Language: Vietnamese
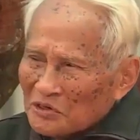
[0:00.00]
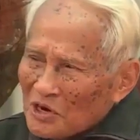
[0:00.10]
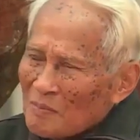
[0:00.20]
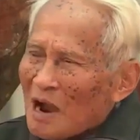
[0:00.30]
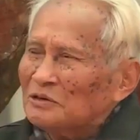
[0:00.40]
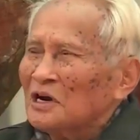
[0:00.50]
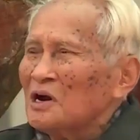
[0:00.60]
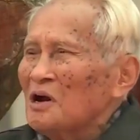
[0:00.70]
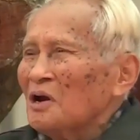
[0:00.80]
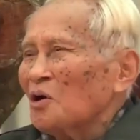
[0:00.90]
tôi chưa bao
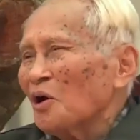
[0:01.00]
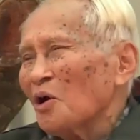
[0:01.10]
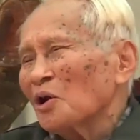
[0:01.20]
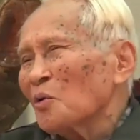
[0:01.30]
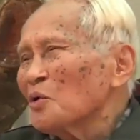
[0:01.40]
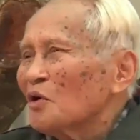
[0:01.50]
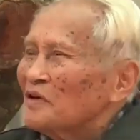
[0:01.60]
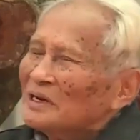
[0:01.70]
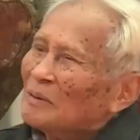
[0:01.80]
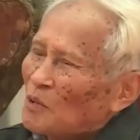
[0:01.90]
giờ gọi họ là quân
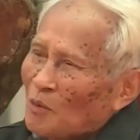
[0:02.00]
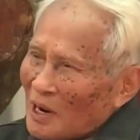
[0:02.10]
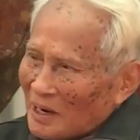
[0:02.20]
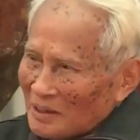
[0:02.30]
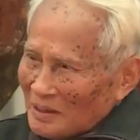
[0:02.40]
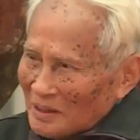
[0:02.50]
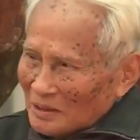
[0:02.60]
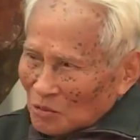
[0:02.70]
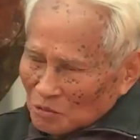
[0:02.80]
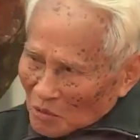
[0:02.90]
đội Việt Nam Cộng Hòa.
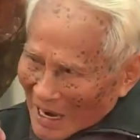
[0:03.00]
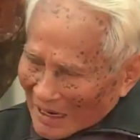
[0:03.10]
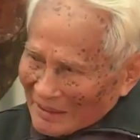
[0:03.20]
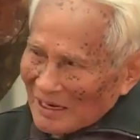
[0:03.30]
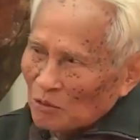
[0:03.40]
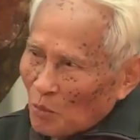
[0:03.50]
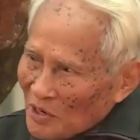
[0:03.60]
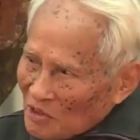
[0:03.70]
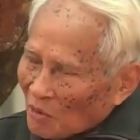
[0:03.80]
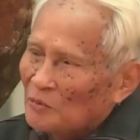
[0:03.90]
Chúng tôi khẳng định là
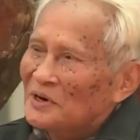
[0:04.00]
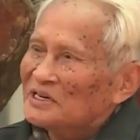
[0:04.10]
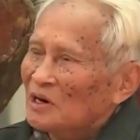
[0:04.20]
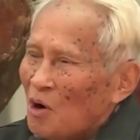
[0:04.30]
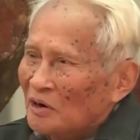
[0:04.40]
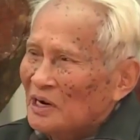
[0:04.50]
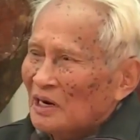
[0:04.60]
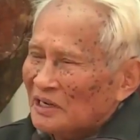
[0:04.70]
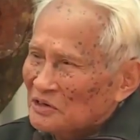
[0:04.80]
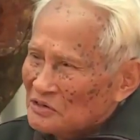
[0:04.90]
quân đội Ngụy Sài Gòn
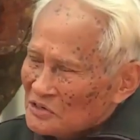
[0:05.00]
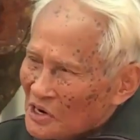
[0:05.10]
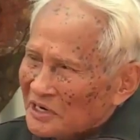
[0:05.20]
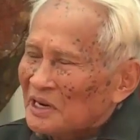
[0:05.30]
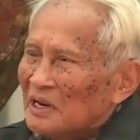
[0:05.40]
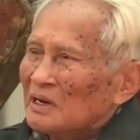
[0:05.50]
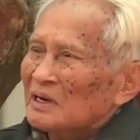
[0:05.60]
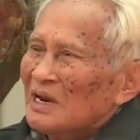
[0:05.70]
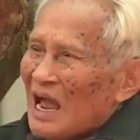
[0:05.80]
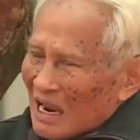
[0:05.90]
là những người
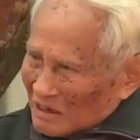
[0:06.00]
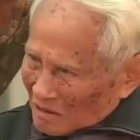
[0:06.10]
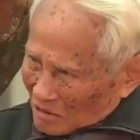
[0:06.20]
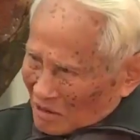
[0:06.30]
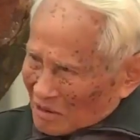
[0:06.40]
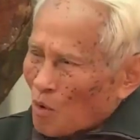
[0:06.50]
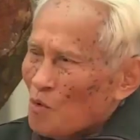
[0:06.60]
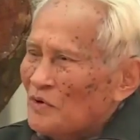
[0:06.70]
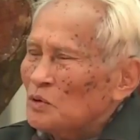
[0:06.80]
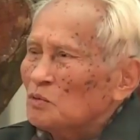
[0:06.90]
đã
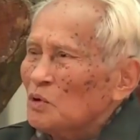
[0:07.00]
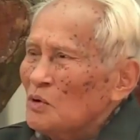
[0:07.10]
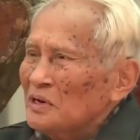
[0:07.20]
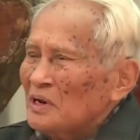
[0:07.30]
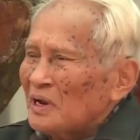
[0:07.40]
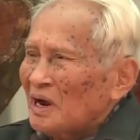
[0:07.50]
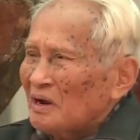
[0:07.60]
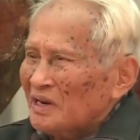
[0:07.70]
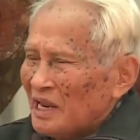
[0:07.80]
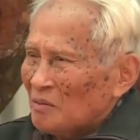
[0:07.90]
đấu với chúng tôi
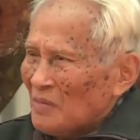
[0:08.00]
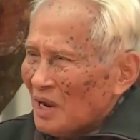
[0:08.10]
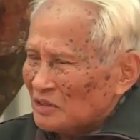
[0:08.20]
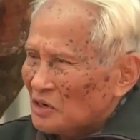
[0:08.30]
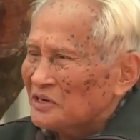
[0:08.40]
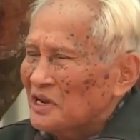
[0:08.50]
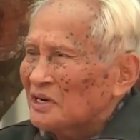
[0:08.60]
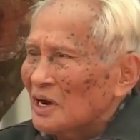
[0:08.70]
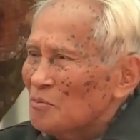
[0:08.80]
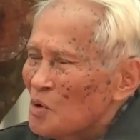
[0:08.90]
để mà thực
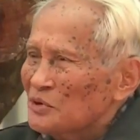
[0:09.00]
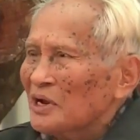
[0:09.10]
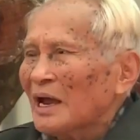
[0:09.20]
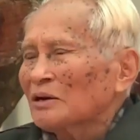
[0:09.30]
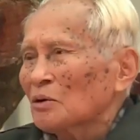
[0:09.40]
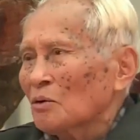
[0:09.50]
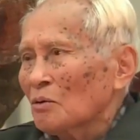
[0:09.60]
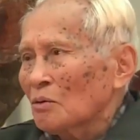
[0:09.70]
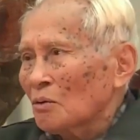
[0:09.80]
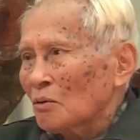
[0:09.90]
hiện âm mưu chia cắt
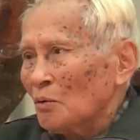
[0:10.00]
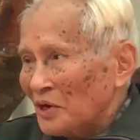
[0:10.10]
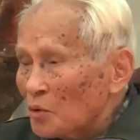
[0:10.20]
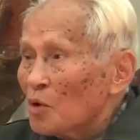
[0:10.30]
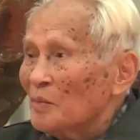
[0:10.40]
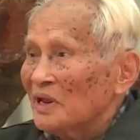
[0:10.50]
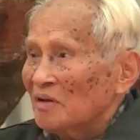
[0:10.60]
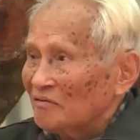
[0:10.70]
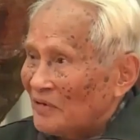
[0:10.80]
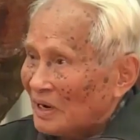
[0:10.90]
của đế quốc Mỹ
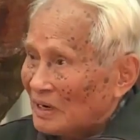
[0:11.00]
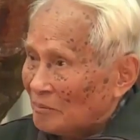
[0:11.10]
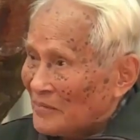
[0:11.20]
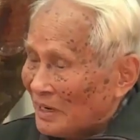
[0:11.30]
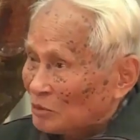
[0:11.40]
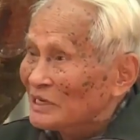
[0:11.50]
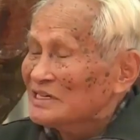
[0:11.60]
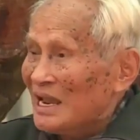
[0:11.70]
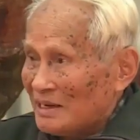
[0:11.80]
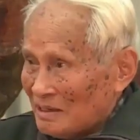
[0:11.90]
và biên giới
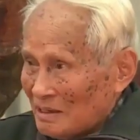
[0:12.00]
Tây Sa.